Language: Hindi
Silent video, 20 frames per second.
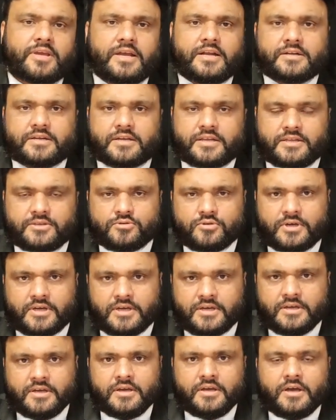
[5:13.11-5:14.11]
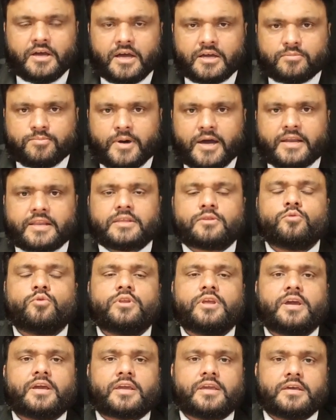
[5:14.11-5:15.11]
की एंट्री जो है अखबारी
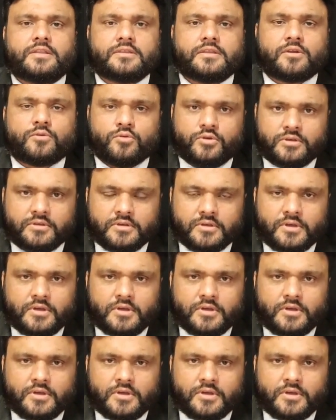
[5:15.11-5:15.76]
दुनिया के अंदर हुई